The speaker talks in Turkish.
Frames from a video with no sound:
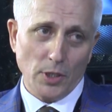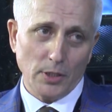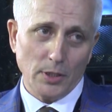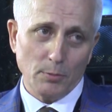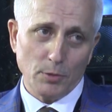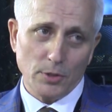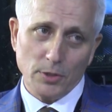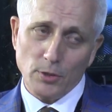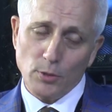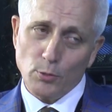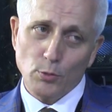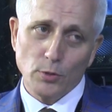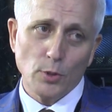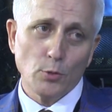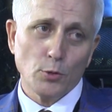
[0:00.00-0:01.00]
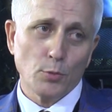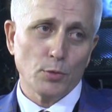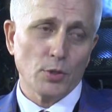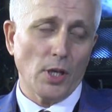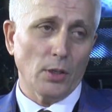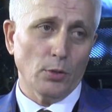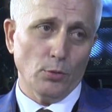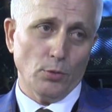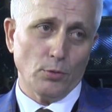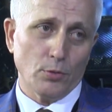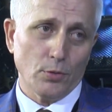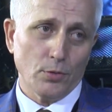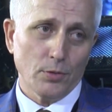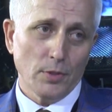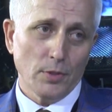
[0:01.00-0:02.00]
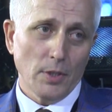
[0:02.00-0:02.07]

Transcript: aldığımız için %3'ümüzü alıyoruz.